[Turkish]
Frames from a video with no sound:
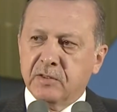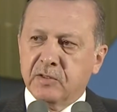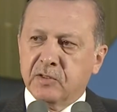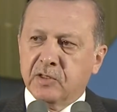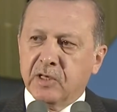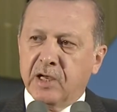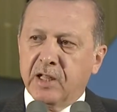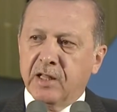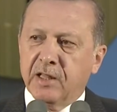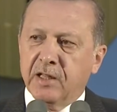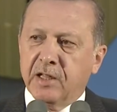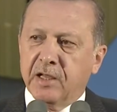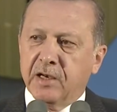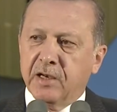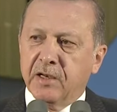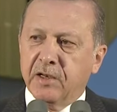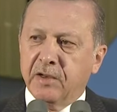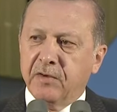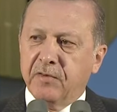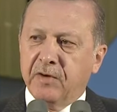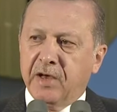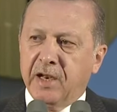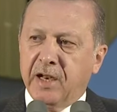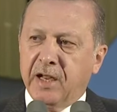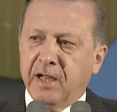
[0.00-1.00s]
canlarını
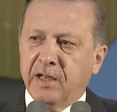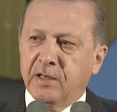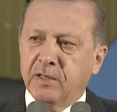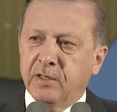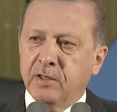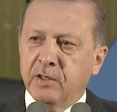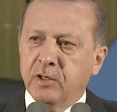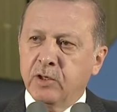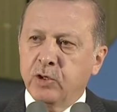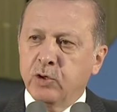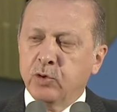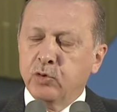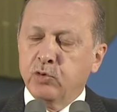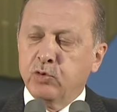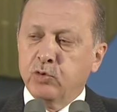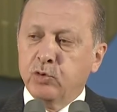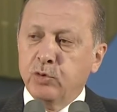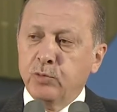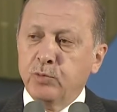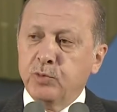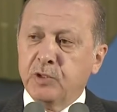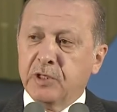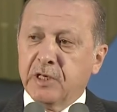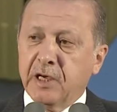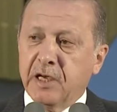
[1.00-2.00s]
veren
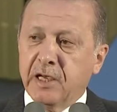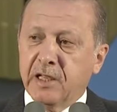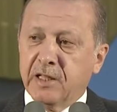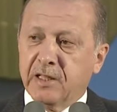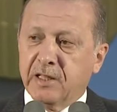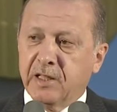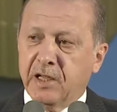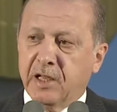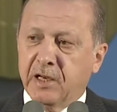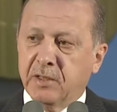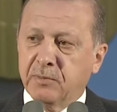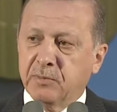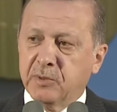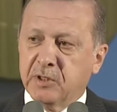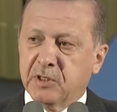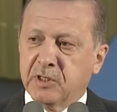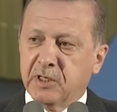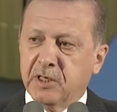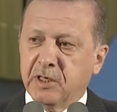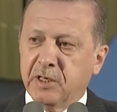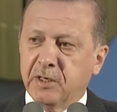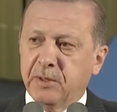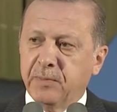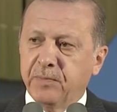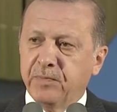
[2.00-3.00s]
tüm
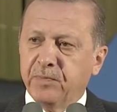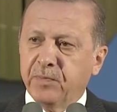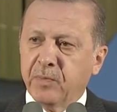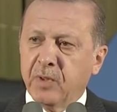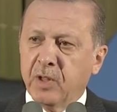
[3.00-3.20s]
şehitlerimizi